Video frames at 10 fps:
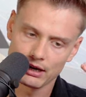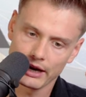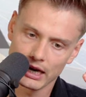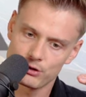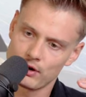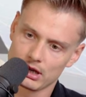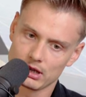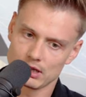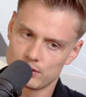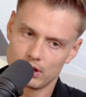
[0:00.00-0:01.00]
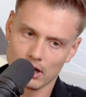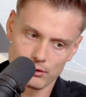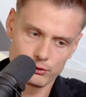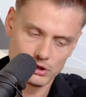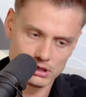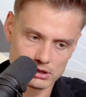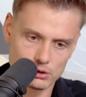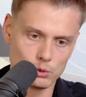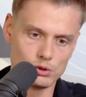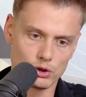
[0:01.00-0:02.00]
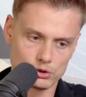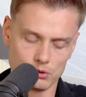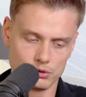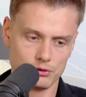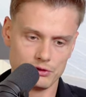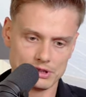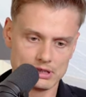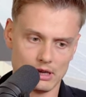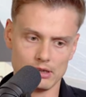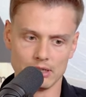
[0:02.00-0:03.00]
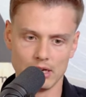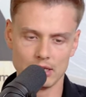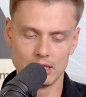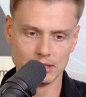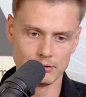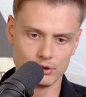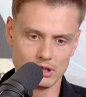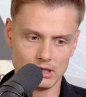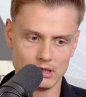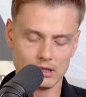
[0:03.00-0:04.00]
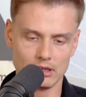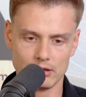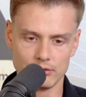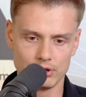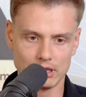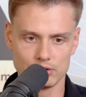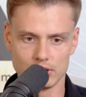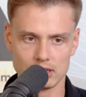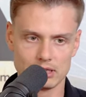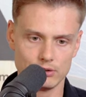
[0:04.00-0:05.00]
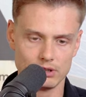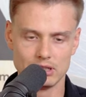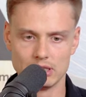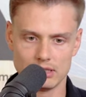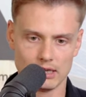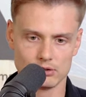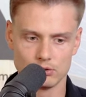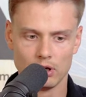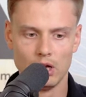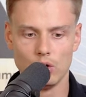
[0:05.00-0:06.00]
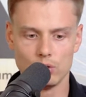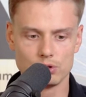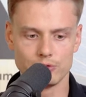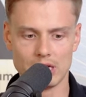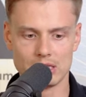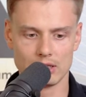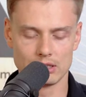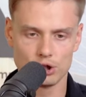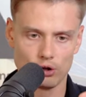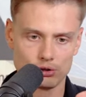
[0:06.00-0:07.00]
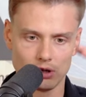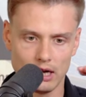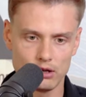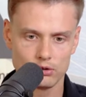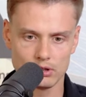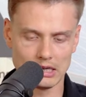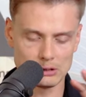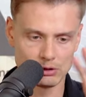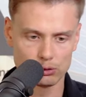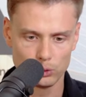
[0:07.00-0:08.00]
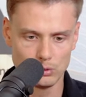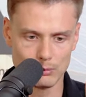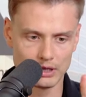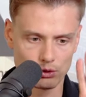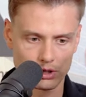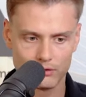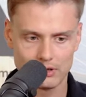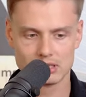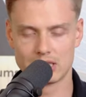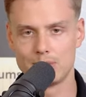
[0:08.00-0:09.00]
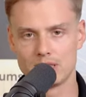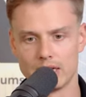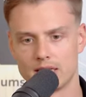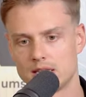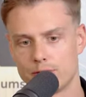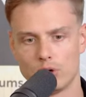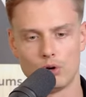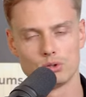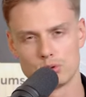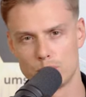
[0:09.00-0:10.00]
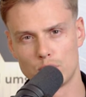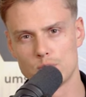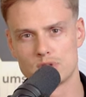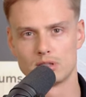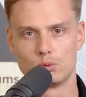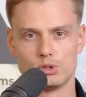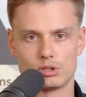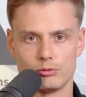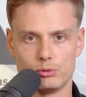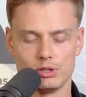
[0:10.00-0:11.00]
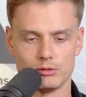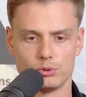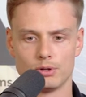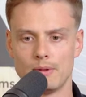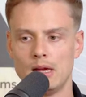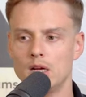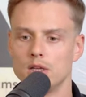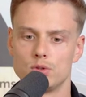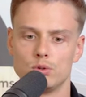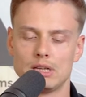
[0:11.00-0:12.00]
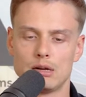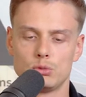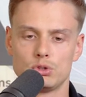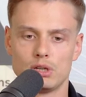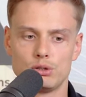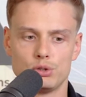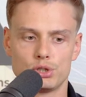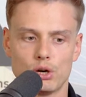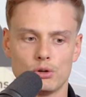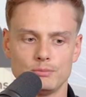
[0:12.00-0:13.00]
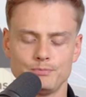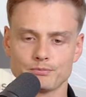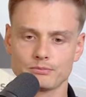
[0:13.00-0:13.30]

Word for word: hier gerechtfertigt, dass wir da für dieses Tool noch so und so viel zahlen? Ja, hier für den, äh, für das und das, die und die Dienstleistung und so weiter. Dann schaust du rein und hast mal so einen Überblick, okay, was gebe ich eigentlich dafür aus und bekommst ein gutes Gefühl dafür. So, und dann musst du natürlich schauen,